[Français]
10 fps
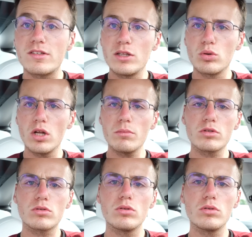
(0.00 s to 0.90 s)
c'est étonnant
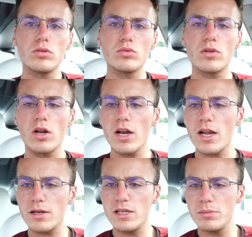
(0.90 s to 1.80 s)
parce que tout à l'heure
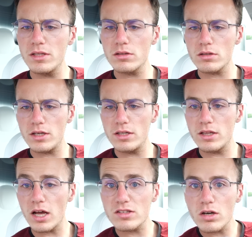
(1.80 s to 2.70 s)
la limite
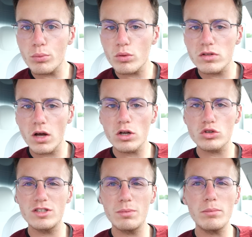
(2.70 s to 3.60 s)
était à 100%. Alors
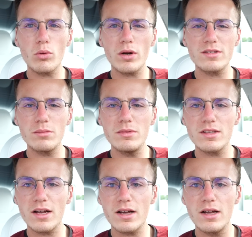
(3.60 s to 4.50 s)
je sais pas pourquoi elle s'est mise